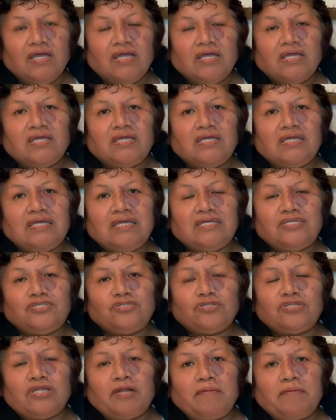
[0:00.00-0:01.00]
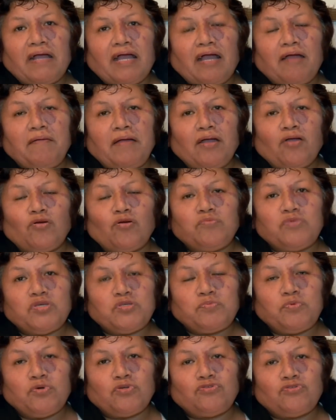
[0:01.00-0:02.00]
y yo trabajaba con mi
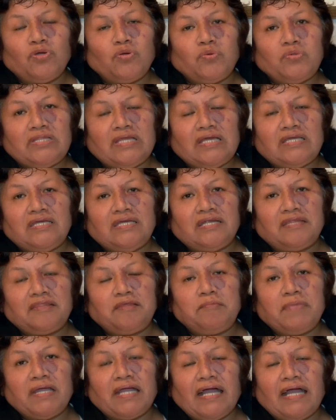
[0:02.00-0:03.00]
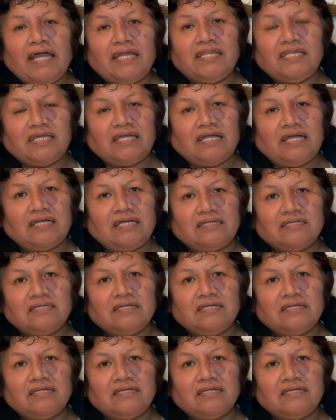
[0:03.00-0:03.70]
esposo en un taller de mecánica.